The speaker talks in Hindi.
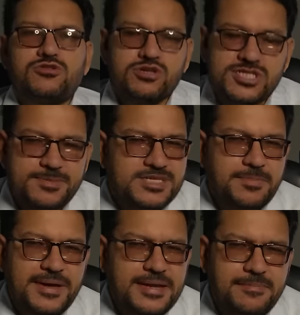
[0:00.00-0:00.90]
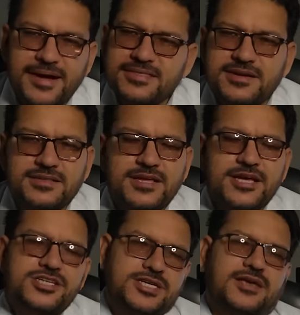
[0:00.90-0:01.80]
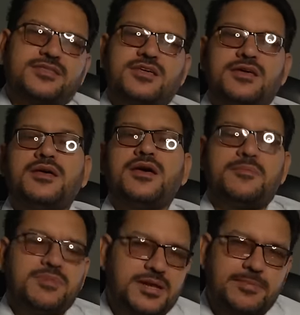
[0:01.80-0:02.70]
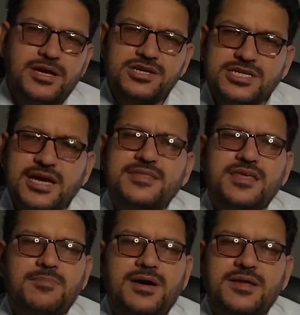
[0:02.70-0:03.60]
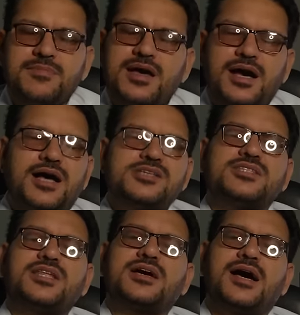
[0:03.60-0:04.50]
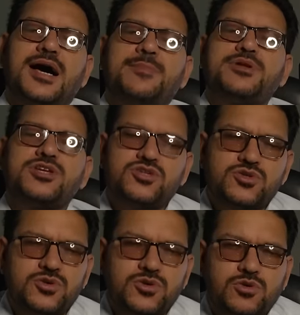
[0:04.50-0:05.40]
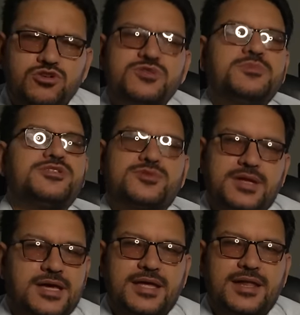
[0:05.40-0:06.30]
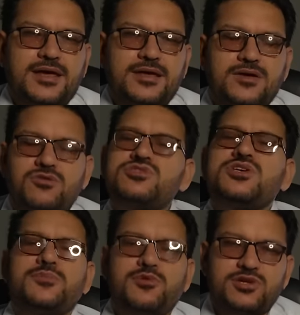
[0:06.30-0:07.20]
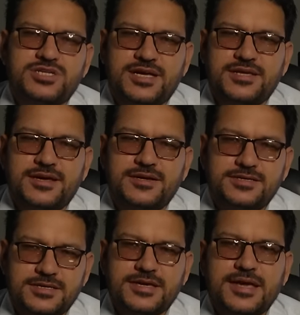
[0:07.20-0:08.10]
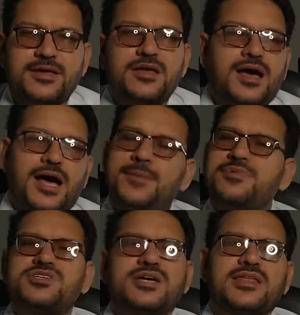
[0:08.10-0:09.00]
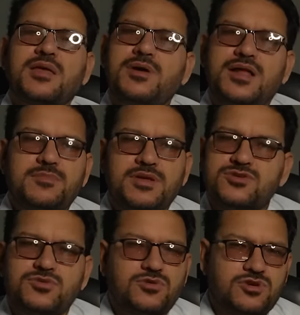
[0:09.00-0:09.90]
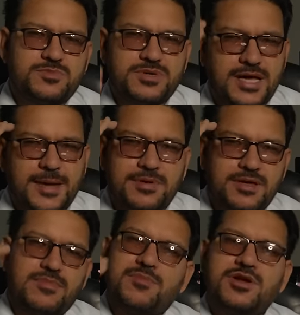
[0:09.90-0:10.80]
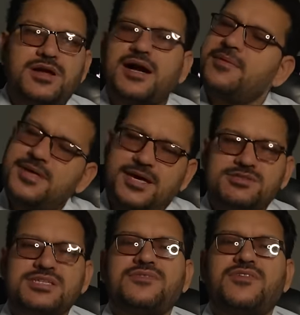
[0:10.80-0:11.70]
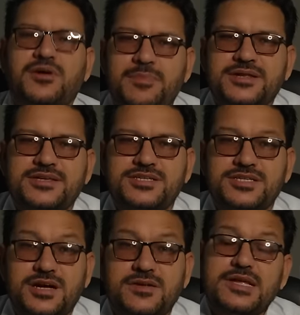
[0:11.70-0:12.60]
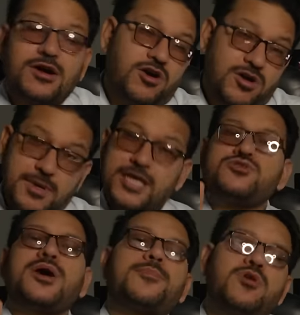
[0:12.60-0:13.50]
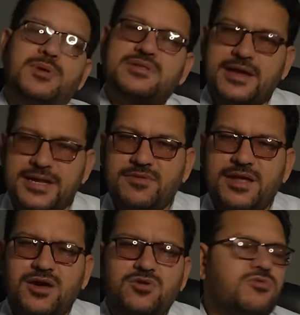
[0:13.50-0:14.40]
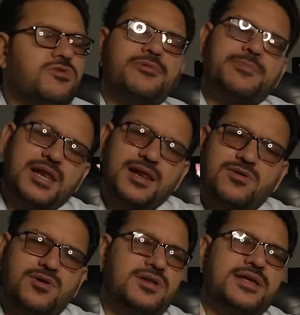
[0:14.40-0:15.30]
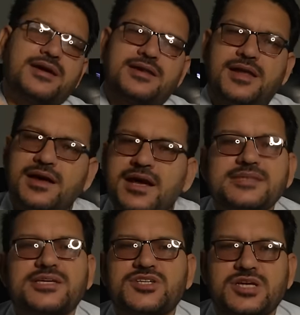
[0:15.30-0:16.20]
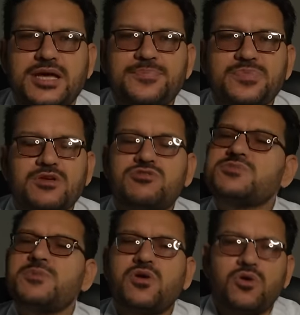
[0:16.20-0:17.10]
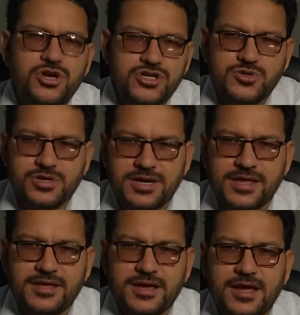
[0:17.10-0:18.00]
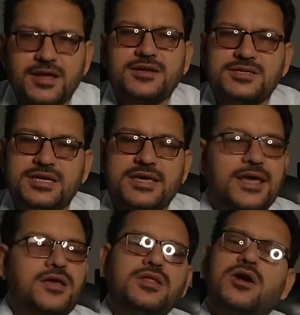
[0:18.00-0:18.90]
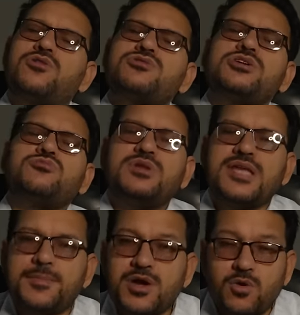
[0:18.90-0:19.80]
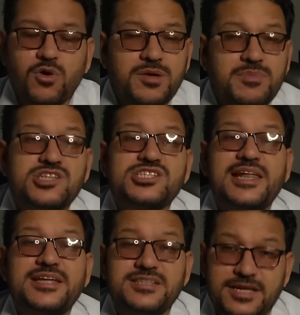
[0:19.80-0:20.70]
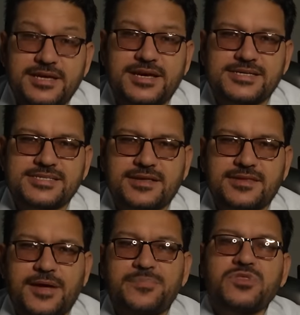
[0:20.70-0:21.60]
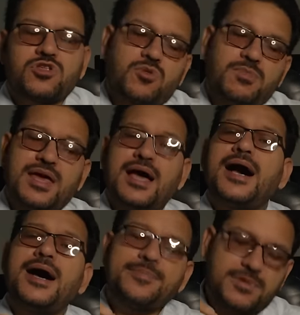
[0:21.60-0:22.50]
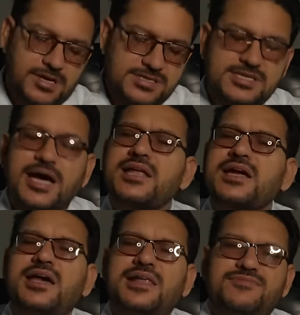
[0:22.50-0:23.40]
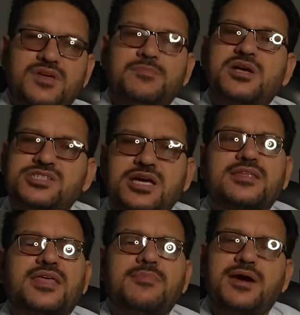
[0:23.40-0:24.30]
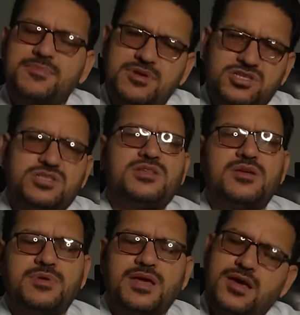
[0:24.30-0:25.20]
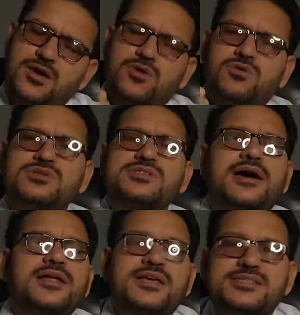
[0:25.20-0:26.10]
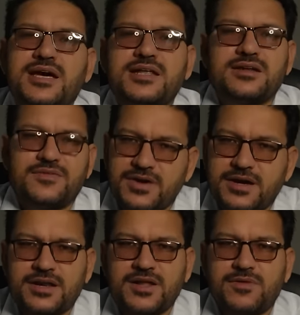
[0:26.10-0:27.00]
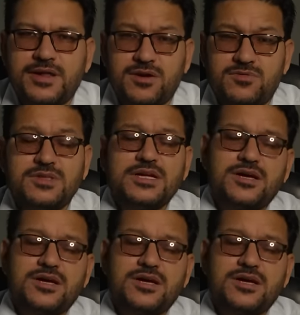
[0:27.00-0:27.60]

तो सबसे पहले बात करते हैं शहद की मेरे भाई शहद के बारे में आज तक आपने जो कुछ भी सुना है ना उसे भूल जाइए ठीक है आपने शायद के बारे में जो कुछ भी आपके मेमोरी कार्ड में है उसे फॉर्मेट कीजिए और मैं जो आपको बताने वाला हूँ वो बिल्कुल एक नंगा सच है उसमें कोई झूठ नहीं है ठीक है और उसे दुनिया में कोई भी चैलेंज नहीं कर सकता तो मैं आपकी सारी गलत फहमियाँ शहद के बारे में जितनी भी है वो सारे के सारे रफ़ा करने वाला हूँ